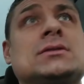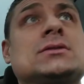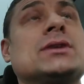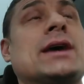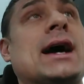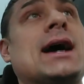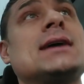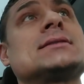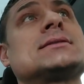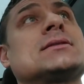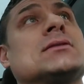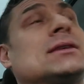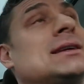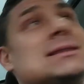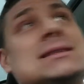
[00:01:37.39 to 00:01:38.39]

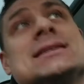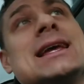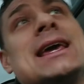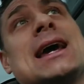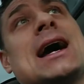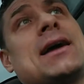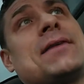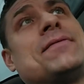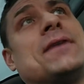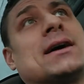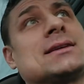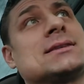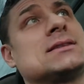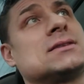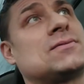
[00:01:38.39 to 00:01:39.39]
Zuerst, und das ist nicht einfach,
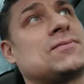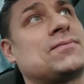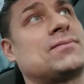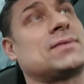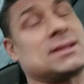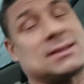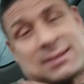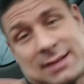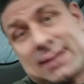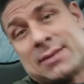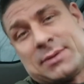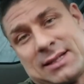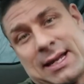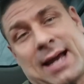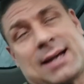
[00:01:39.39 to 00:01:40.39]
das ist, das,
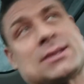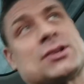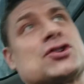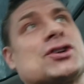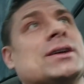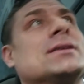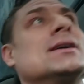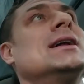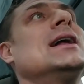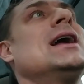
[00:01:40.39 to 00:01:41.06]
deshalb ist der erste Schritt.